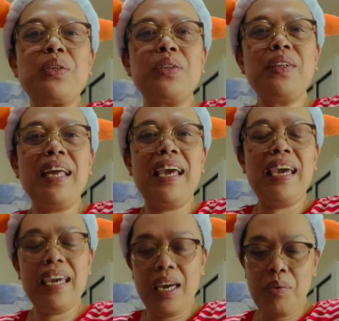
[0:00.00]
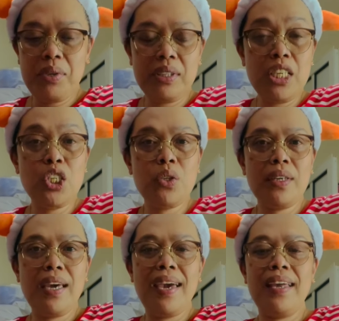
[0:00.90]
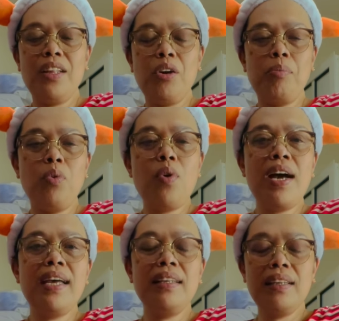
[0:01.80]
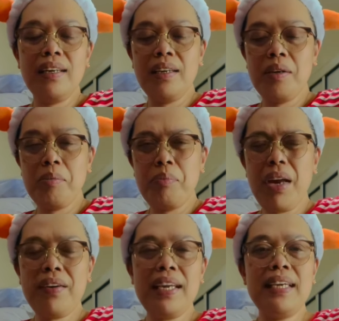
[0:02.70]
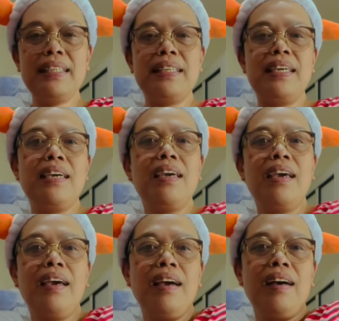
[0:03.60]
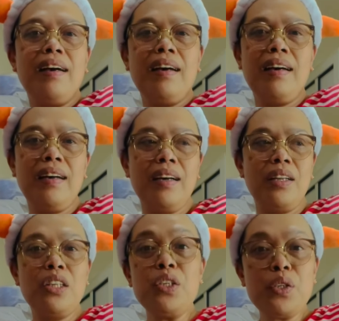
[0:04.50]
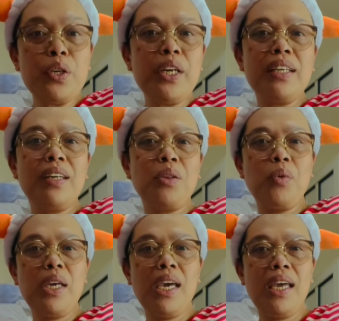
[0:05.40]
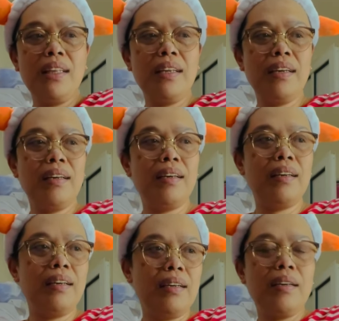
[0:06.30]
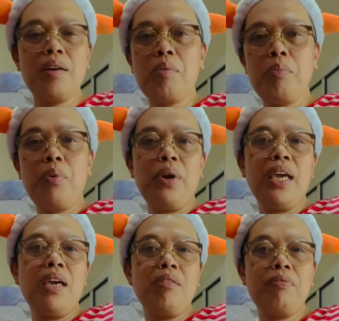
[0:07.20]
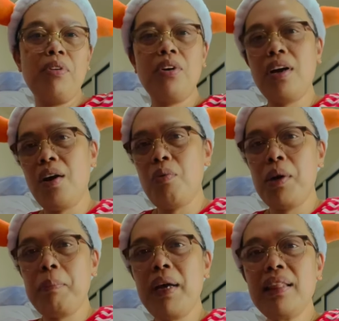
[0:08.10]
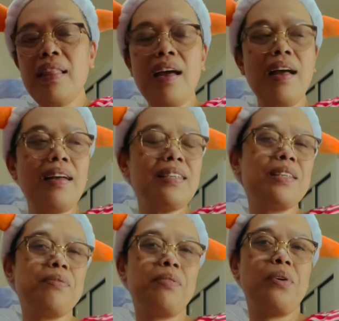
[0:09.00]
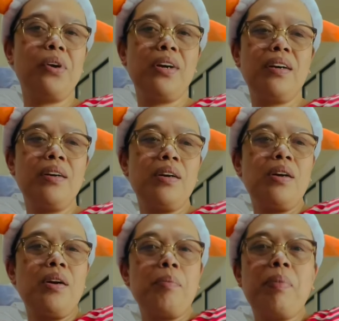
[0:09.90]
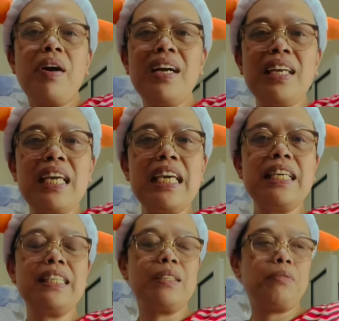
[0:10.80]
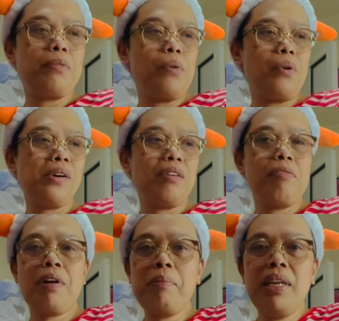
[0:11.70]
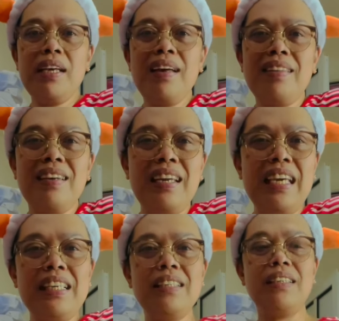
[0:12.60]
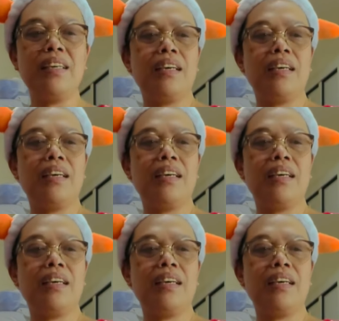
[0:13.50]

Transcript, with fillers: today, I will teach you again of one uh, very easy uh, dessert that we can uh, bring for our potlucks, for parties, for family gatherings,